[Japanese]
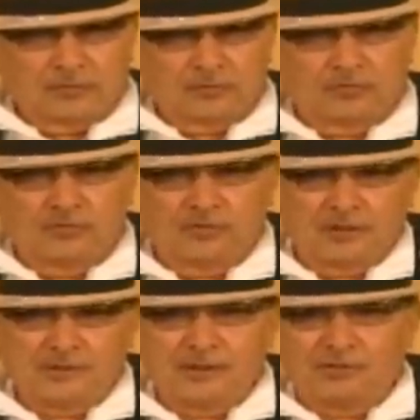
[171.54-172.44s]

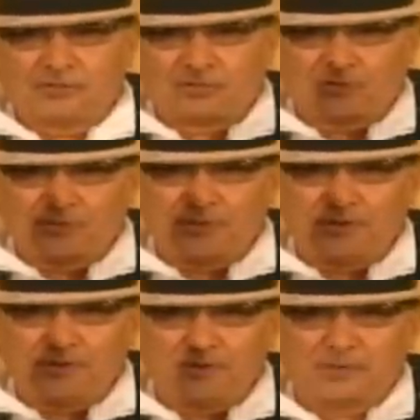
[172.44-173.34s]
ウクライナの国
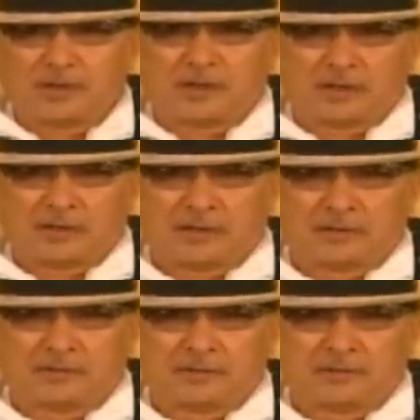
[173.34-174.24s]
民には
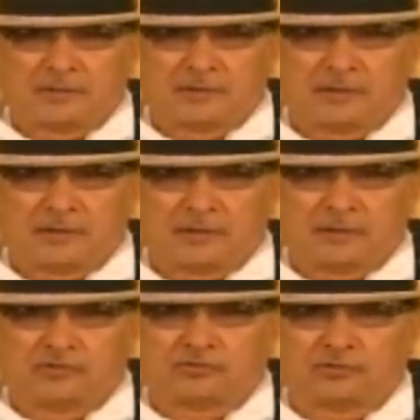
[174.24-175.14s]

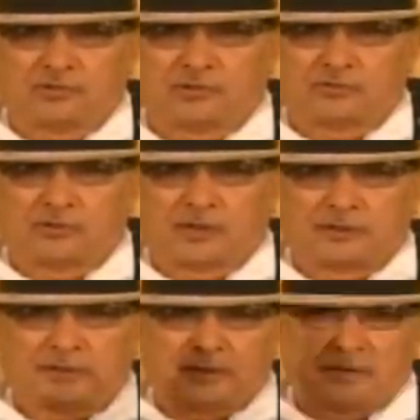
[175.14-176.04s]
チョコレートは
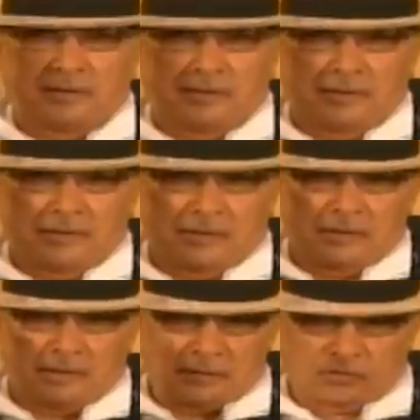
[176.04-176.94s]
ね
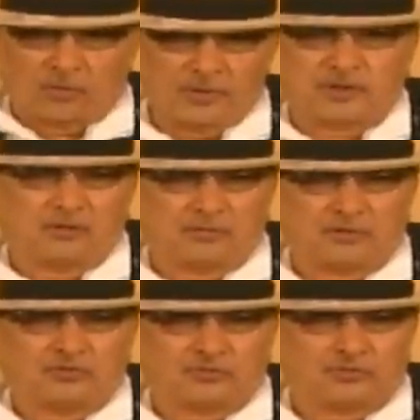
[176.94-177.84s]
止めてる
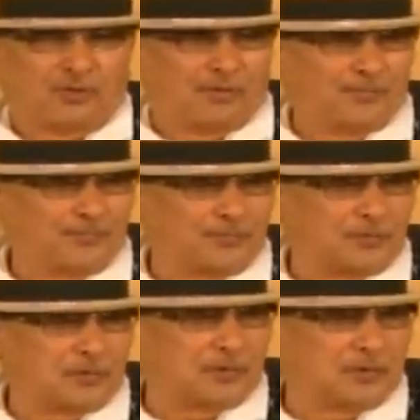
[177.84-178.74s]
ニュースを
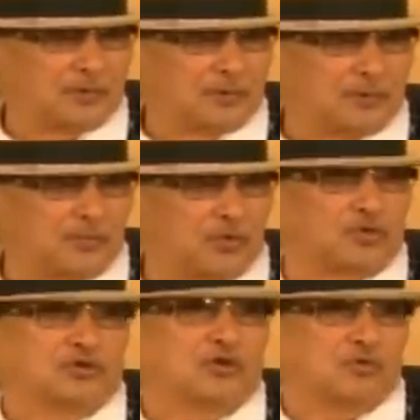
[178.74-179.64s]

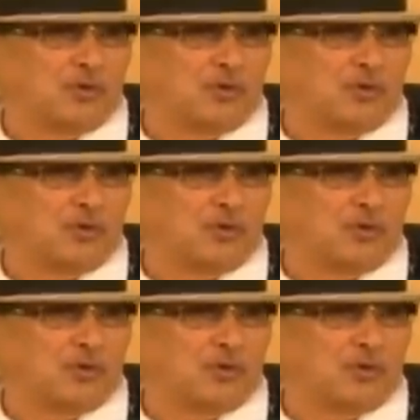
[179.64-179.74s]
ポロシェンコ